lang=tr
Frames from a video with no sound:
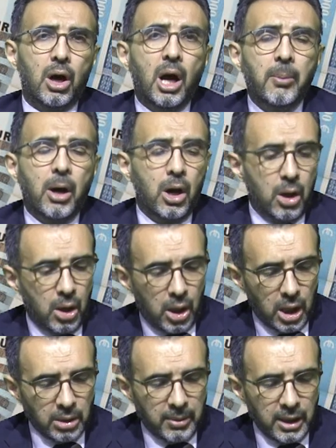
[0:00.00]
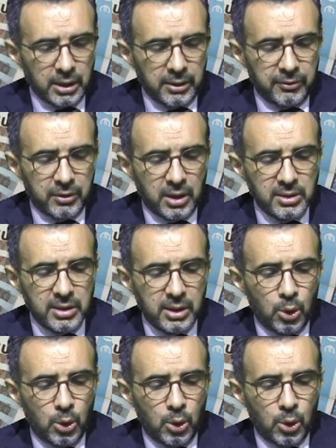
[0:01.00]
Ama Almanya'da, Fransa'da,